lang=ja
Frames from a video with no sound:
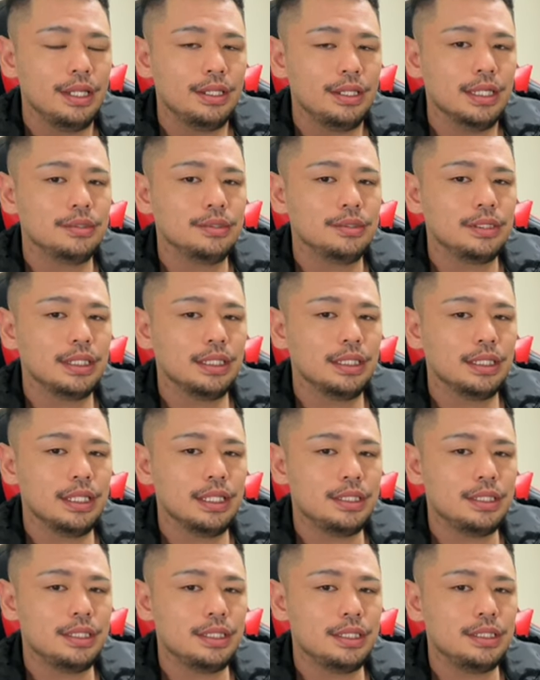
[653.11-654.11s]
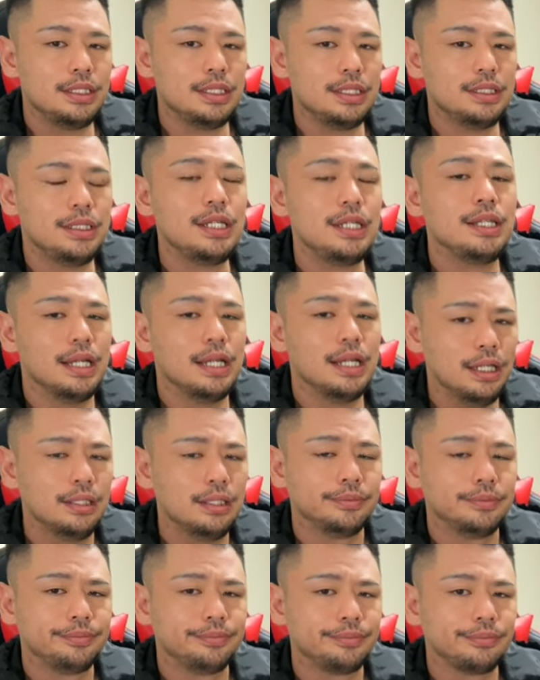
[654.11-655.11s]
変な映り方 し, してしてた？
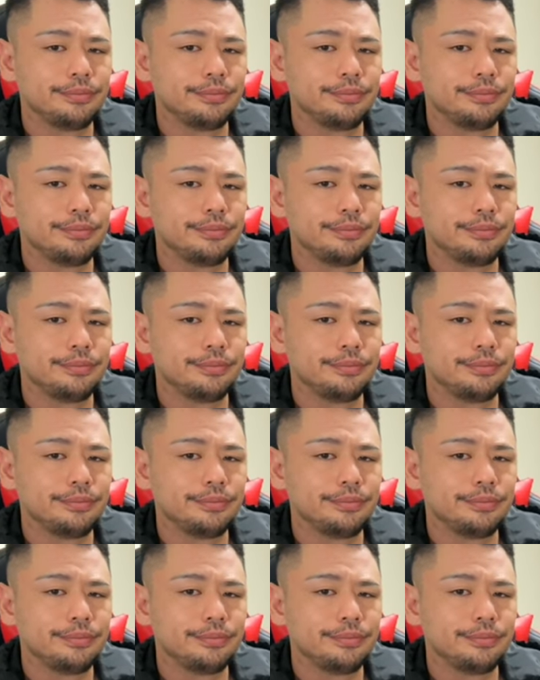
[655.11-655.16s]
